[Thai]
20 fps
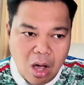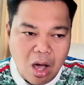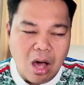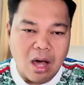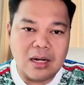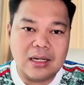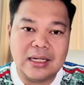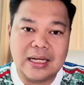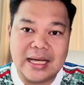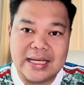ก็
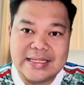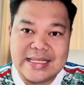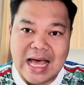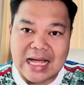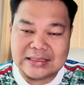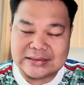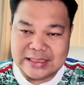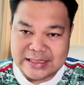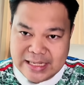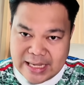เลยอ
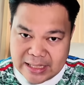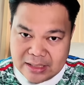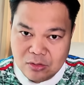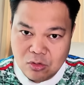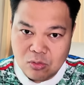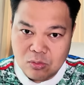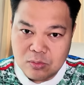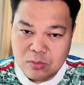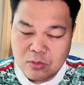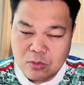ยากจะเห็น
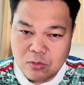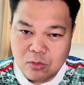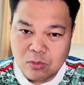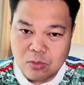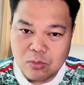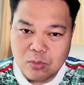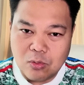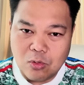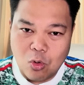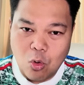
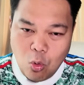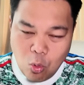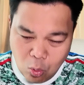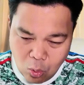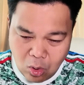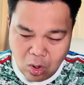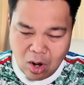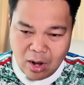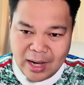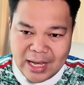
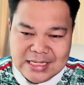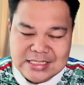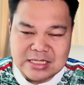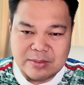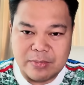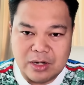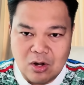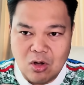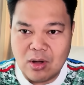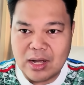คู่ของคา
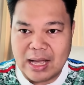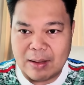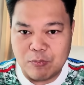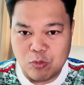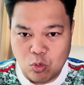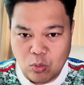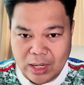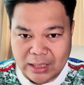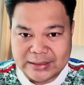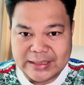เซมิโร่กั
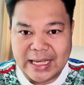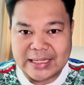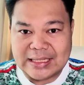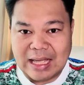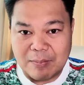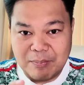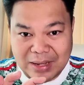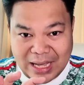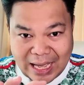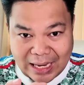บอูกาเต้
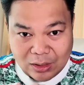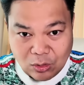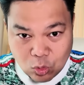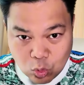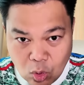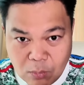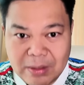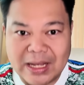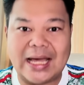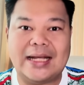ทำงาน
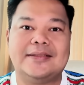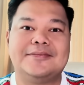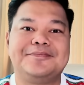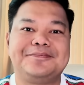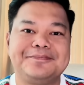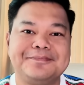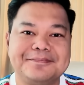ร่วมกัน